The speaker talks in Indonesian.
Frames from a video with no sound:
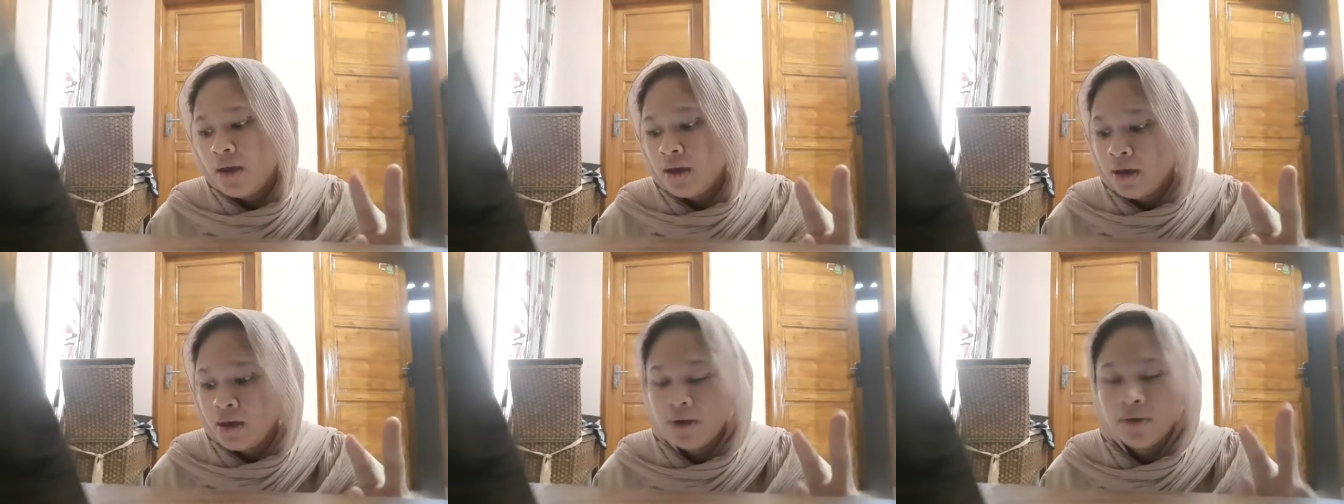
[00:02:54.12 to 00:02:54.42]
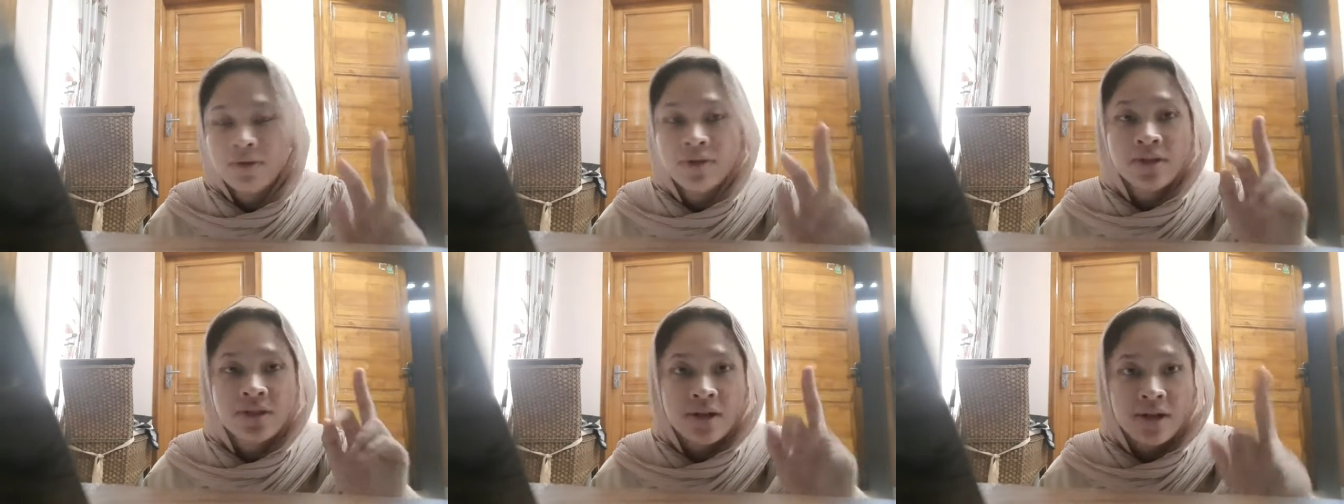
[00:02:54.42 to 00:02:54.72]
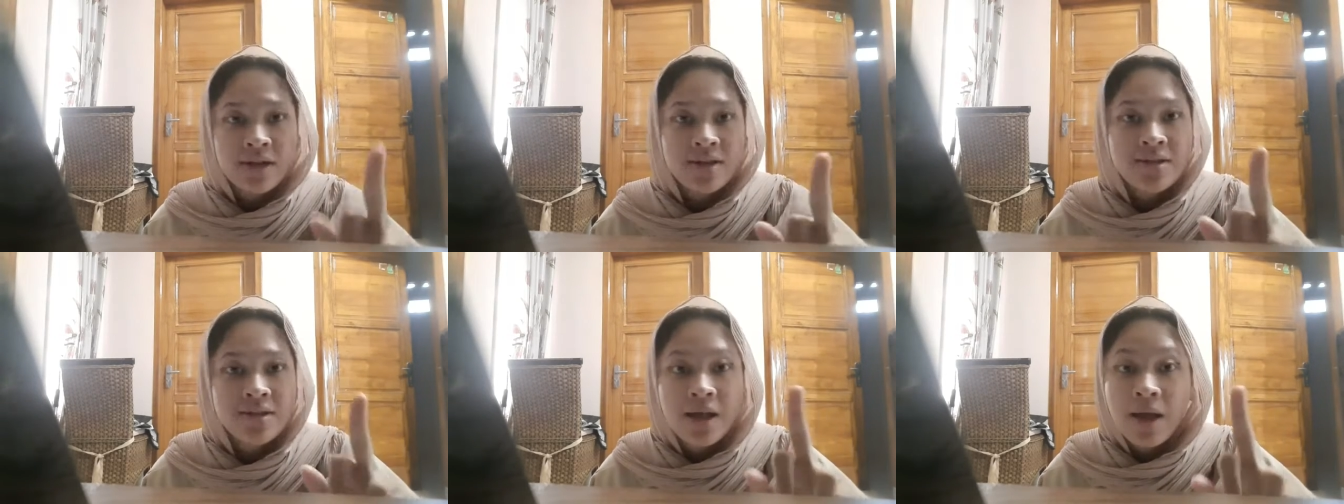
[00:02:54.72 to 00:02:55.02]

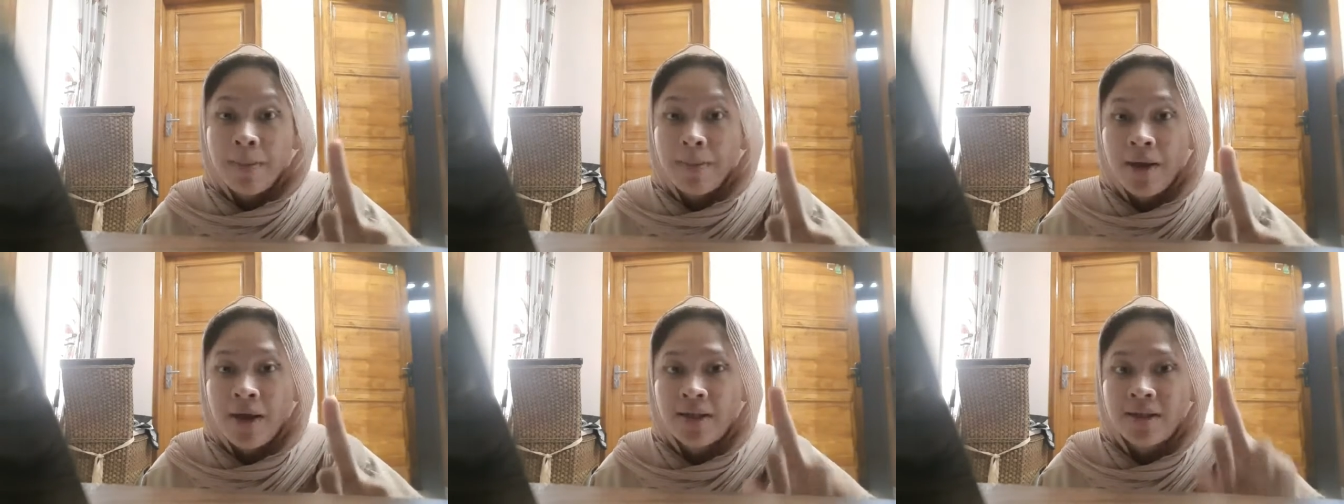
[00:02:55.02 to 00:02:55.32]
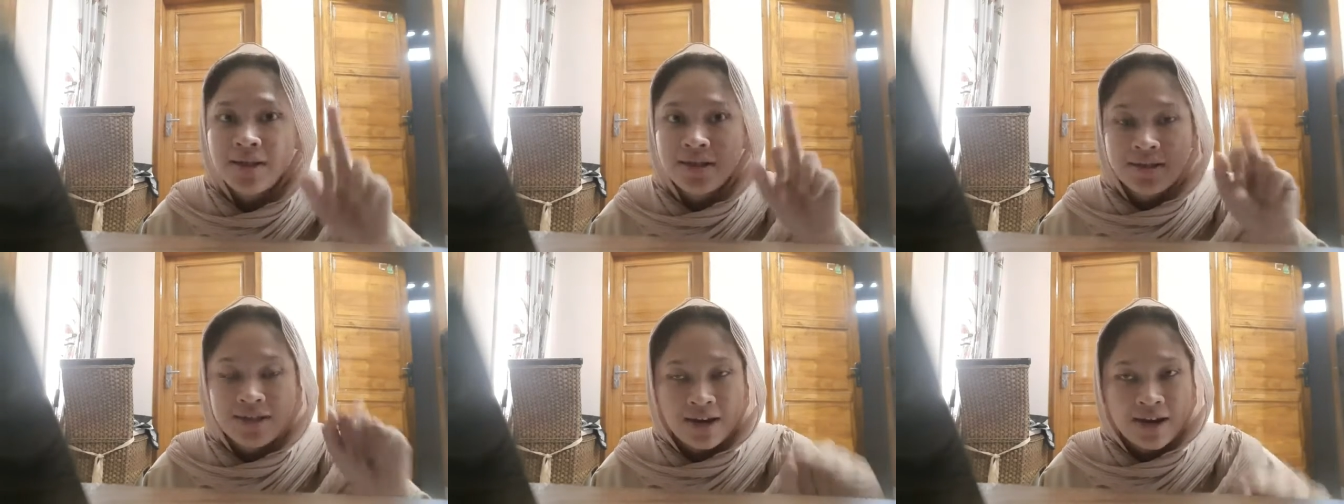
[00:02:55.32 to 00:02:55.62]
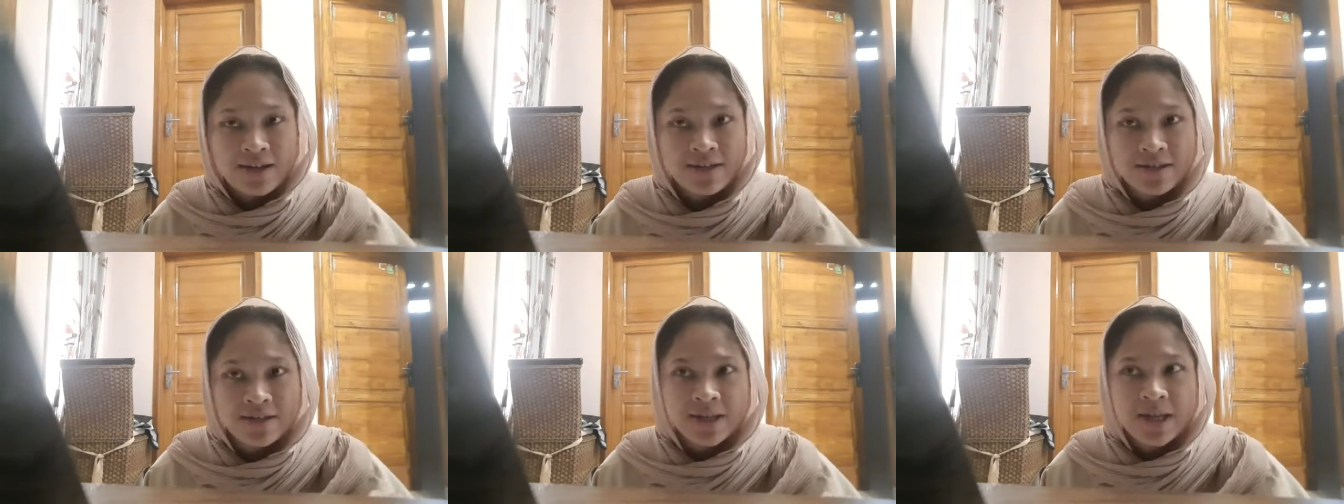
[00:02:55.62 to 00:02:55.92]
eustress sama
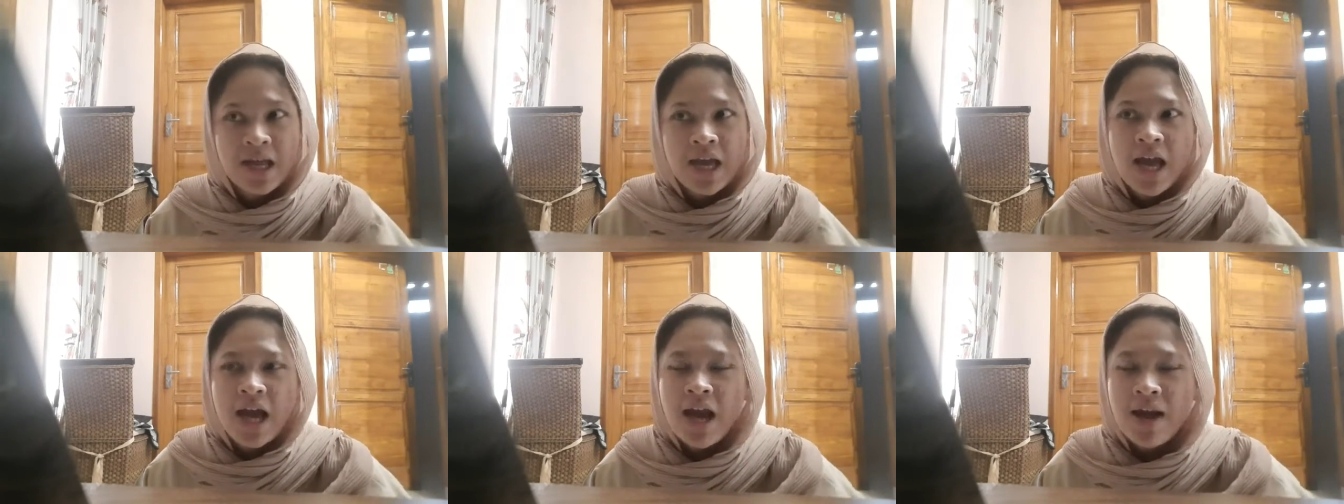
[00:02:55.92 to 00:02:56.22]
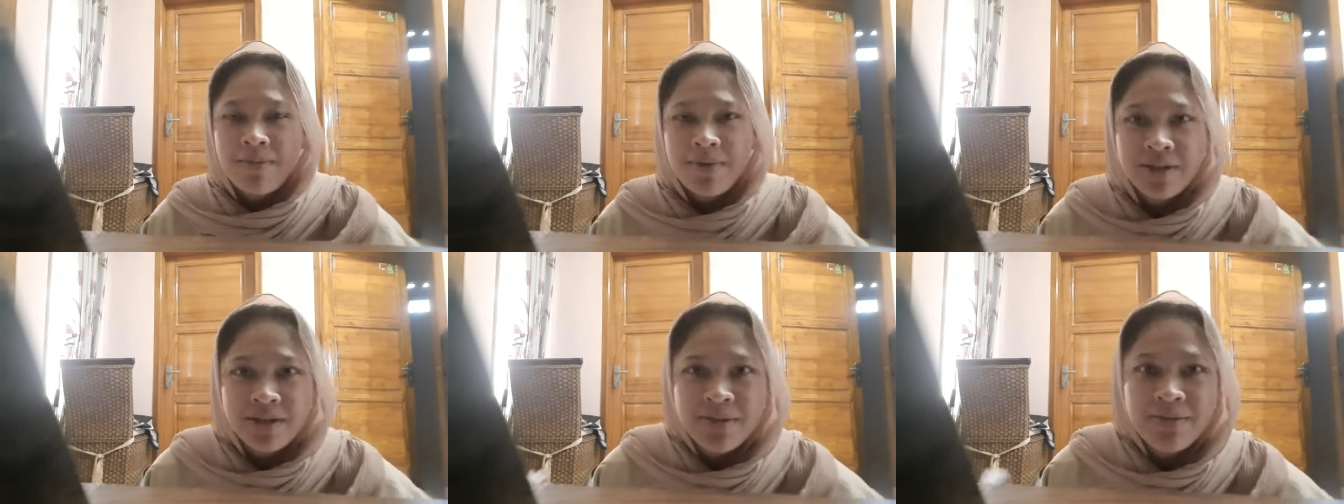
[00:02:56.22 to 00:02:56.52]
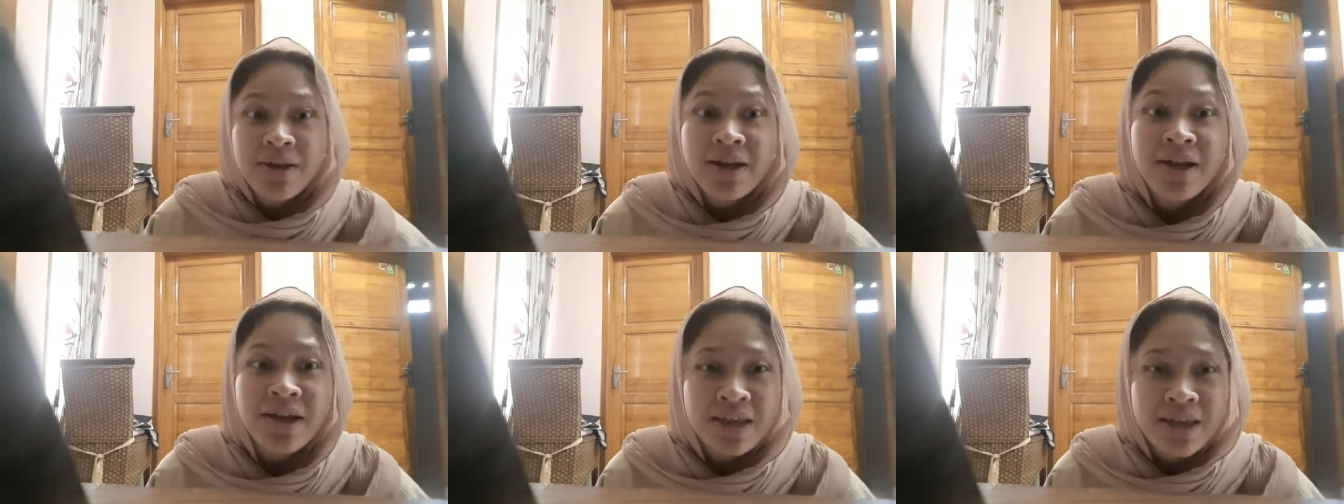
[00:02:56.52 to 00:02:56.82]
distress apa sih
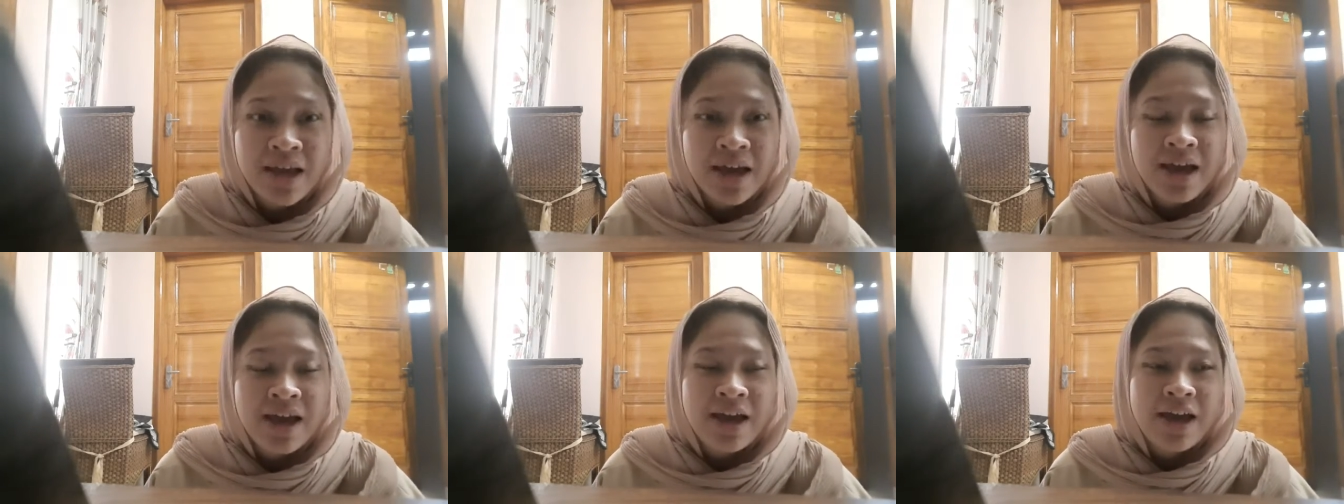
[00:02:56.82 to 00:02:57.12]
bedanya